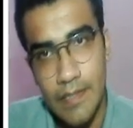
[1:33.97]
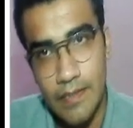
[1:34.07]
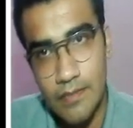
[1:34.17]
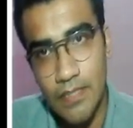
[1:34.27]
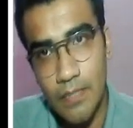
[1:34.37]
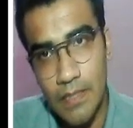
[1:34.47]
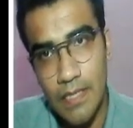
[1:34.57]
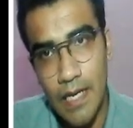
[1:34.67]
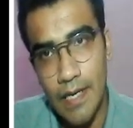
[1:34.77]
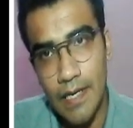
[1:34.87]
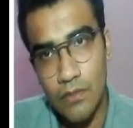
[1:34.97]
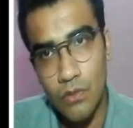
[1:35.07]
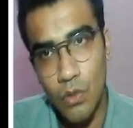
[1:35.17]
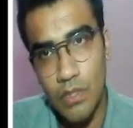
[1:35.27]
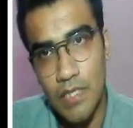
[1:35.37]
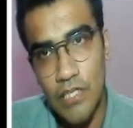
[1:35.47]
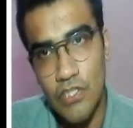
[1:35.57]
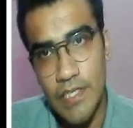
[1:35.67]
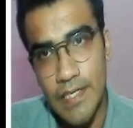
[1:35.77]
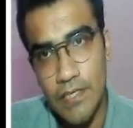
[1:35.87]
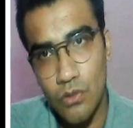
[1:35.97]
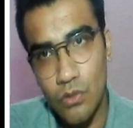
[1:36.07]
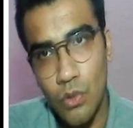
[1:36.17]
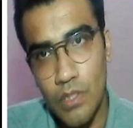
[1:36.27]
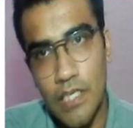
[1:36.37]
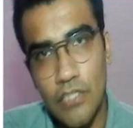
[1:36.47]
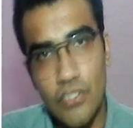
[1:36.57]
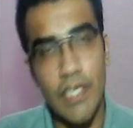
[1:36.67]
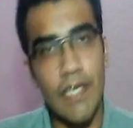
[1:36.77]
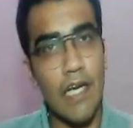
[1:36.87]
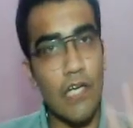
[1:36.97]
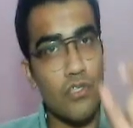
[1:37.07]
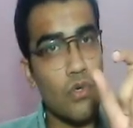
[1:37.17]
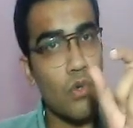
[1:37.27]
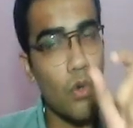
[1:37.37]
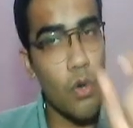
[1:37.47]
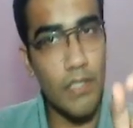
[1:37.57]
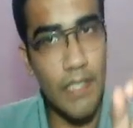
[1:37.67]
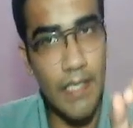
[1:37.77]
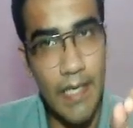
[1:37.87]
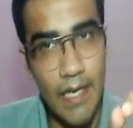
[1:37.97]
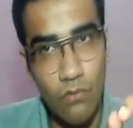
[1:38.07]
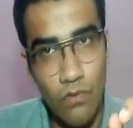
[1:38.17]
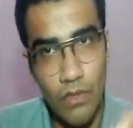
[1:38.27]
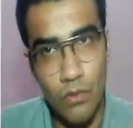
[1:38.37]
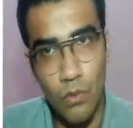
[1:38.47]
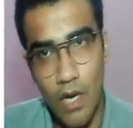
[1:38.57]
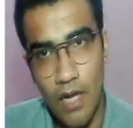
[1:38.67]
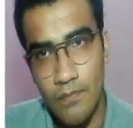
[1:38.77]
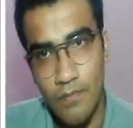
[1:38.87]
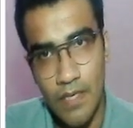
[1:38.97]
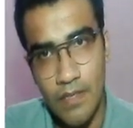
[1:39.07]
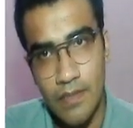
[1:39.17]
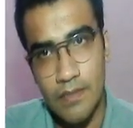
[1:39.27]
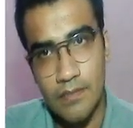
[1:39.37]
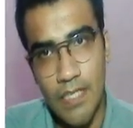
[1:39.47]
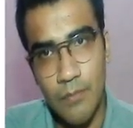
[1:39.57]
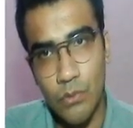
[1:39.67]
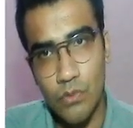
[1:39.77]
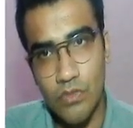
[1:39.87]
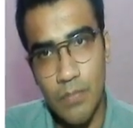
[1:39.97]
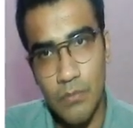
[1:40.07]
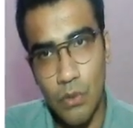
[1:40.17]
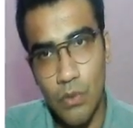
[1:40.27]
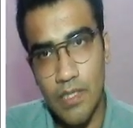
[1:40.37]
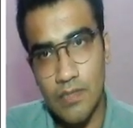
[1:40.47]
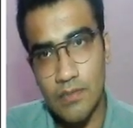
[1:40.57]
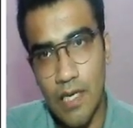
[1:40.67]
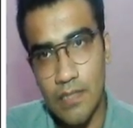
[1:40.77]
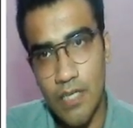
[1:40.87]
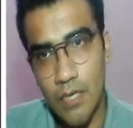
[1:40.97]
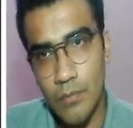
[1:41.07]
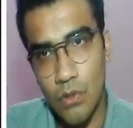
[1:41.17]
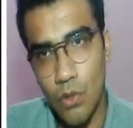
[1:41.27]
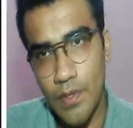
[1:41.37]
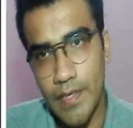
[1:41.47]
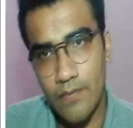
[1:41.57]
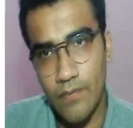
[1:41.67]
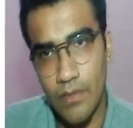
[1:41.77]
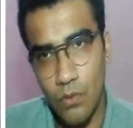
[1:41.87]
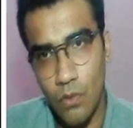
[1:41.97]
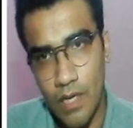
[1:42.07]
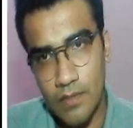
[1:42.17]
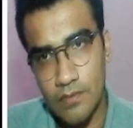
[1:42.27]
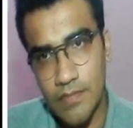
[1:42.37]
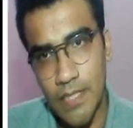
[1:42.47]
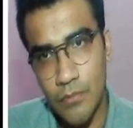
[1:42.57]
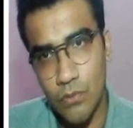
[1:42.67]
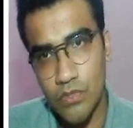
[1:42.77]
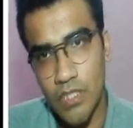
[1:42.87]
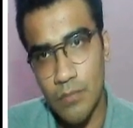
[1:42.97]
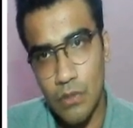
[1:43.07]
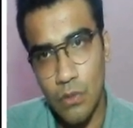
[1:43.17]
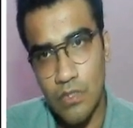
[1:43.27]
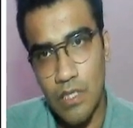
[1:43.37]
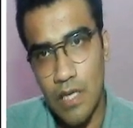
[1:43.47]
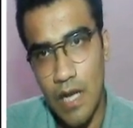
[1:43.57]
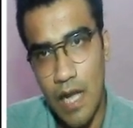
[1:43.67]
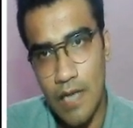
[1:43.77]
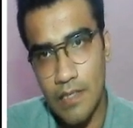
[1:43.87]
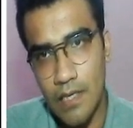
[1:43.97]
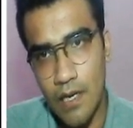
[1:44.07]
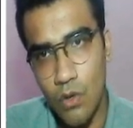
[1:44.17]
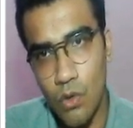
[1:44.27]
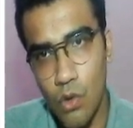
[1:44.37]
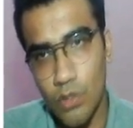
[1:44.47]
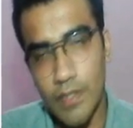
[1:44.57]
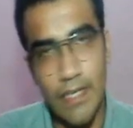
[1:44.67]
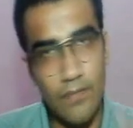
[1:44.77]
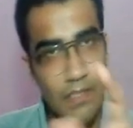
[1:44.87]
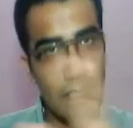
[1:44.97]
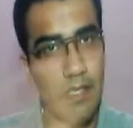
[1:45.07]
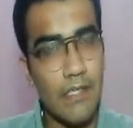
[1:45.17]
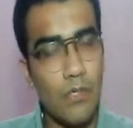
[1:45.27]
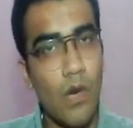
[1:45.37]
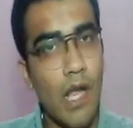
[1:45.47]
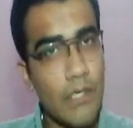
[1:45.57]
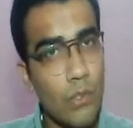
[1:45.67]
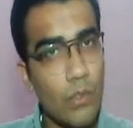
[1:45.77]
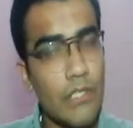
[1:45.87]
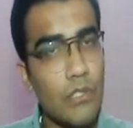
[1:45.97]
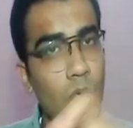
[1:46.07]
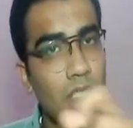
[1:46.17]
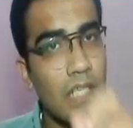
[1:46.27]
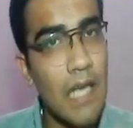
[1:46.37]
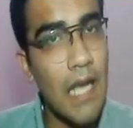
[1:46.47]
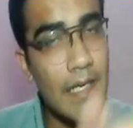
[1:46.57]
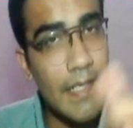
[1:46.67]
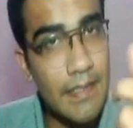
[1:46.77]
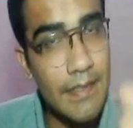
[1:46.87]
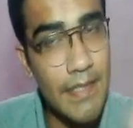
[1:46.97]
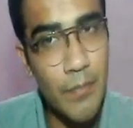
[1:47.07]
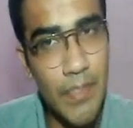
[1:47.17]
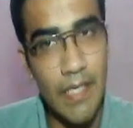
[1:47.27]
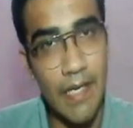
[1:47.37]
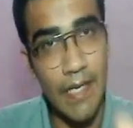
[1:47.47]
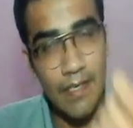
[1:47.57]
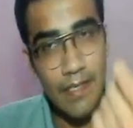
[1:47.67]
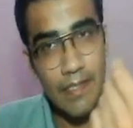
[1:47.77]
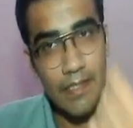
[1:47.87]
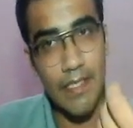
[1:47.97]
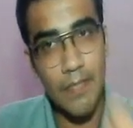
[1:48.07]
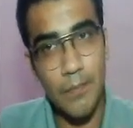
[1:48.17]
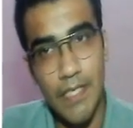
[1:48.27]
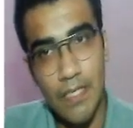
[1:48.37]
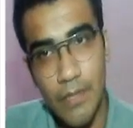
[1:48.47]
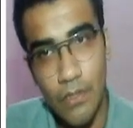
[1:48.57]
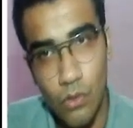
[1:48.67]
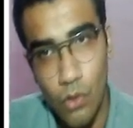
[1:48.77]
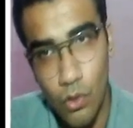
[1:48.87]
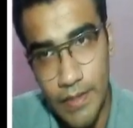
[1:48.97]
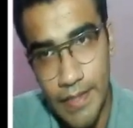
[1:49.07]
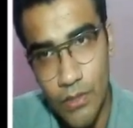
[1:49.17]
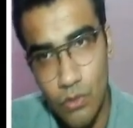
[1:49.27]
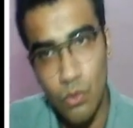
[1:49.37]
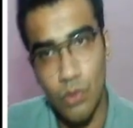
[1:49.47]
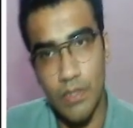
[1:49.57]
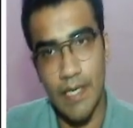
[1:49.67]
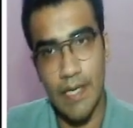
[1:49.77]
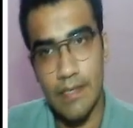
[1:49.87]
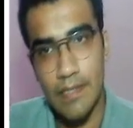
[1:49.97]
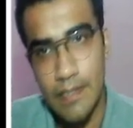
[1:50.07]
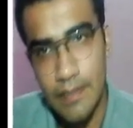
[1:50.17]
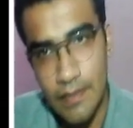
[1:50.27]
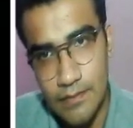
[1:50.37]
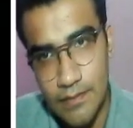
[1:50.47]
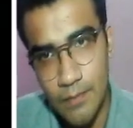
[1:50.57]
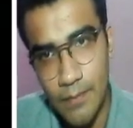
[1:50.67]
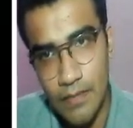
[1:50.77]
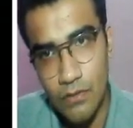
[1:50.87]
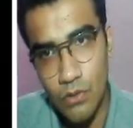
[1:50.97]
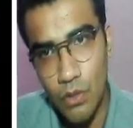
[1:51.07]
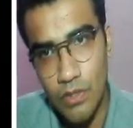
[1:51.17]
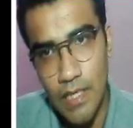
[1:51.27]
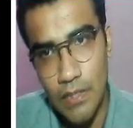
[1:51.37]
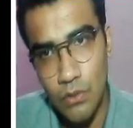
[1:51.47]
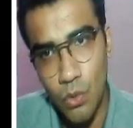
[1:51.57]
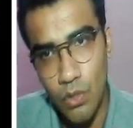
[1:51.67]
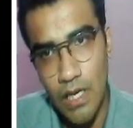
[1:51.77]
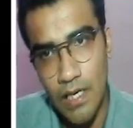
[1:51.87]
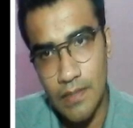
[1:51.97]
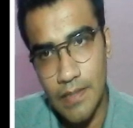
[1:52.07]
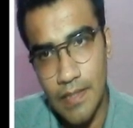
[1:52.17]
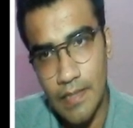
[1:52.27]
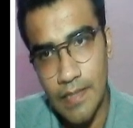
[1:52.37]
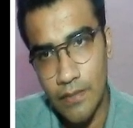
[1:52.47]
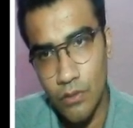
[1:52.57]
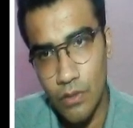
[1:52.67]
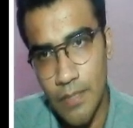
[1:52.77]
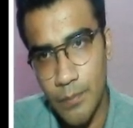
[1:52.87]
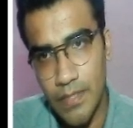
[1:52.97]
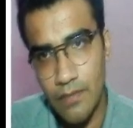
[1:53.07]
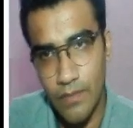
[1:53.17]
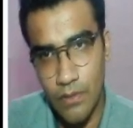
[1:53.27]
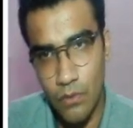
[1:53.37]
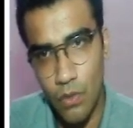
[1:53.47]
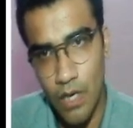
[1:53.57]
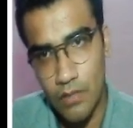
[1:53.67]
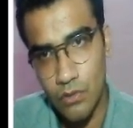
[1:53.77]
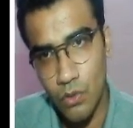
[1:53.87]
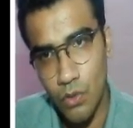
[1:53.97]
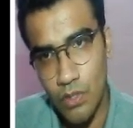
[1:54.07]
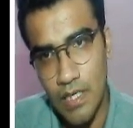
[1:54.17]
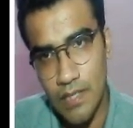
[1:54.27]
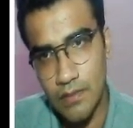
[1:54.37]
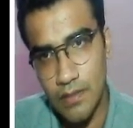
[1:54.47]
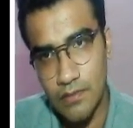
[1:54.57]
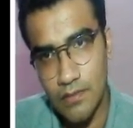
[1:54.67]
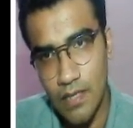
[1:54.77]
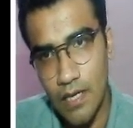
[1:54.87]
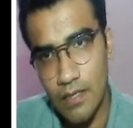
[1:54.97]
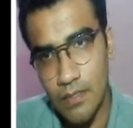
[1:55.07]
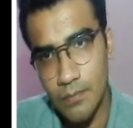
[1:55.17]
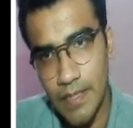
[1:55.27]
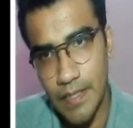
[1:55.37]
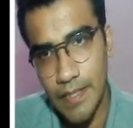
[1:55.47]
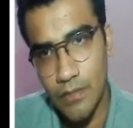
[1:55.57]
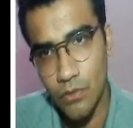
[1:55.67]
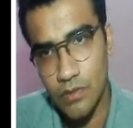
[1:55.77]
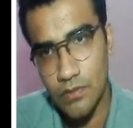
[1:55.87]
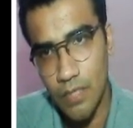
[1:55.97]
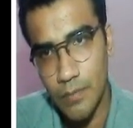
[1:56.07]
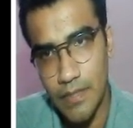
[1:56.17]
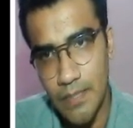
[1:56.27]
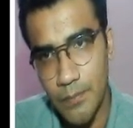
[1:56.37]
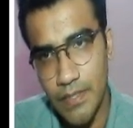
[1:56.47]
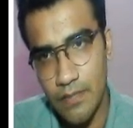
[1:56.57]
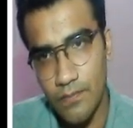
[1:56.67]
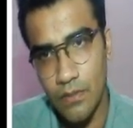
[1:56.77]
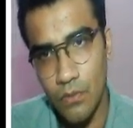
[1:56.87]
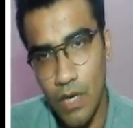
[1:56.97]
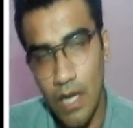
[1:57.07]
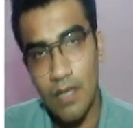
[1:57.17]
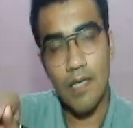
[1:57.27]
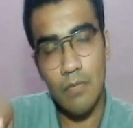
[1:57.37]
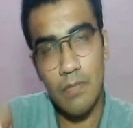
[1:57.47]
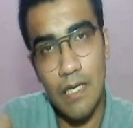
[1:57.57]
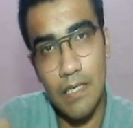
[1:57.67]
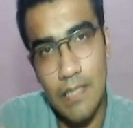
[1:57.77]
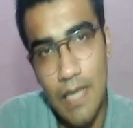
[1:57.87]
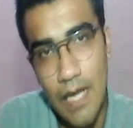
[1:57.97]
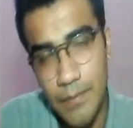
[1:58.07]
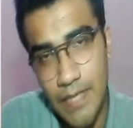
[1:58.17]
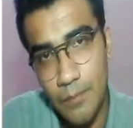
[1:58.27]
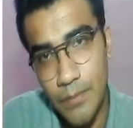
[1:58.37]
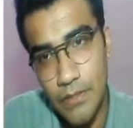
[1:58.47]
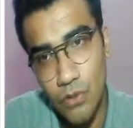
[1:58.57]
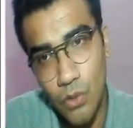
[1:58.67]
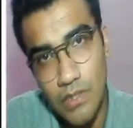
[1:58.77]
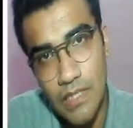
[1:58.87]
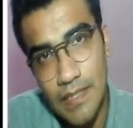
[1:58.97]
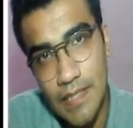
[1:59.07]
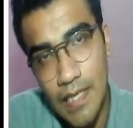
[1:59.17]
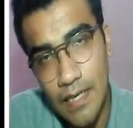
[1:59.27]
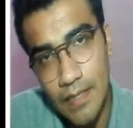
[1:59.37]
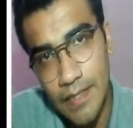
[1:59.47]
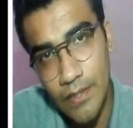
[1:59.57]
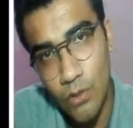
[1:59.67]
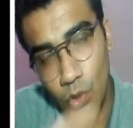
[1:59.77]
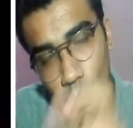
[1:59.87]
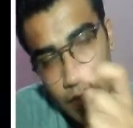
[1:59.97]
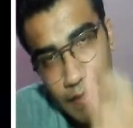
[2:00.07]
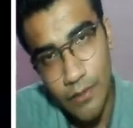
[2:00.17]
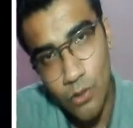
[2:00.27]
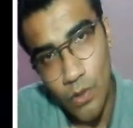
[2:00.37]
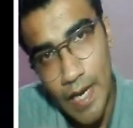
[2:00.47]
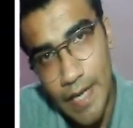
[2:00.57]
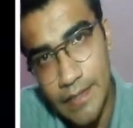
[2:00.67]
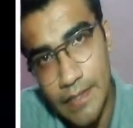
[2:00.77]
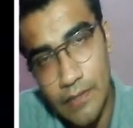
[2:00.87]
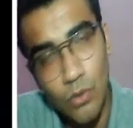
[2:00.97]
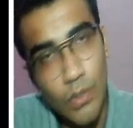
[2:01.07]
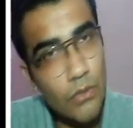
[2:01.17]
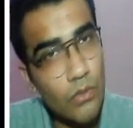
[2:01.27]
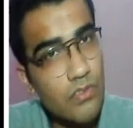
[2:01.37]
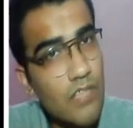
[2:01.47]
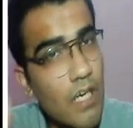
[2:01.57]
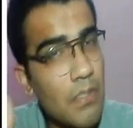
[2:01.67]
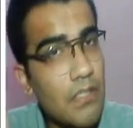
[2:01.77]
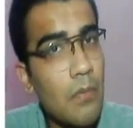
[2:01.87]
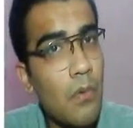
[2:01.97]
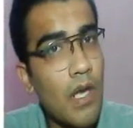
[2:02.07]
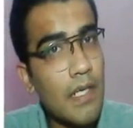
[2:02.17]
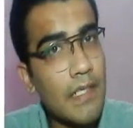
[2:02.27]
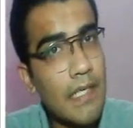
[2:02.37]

इसके बाद आएगा 2006 तो 2006 का जो ओड डे है वो वन होगा सेम टू सेम 2007 का भी ओड डे वन होगा सेम टू सेम 2008 का ओड डे वन नहीं होगा क्योंकि 2008 एक लीप ईयर है लीप ईयर में ओड डे टू होते हैं इसके बाद 2009 का अगर देखा जाए तो लीप ईयर वन होगा 2010 का अगर हम देखें तो इसका भी लीप ईयर वन होगा अब अगर आप यहाँ पर 2011 के ओड डे को ऐड कर दोगे तो इसका मतलब होगा कि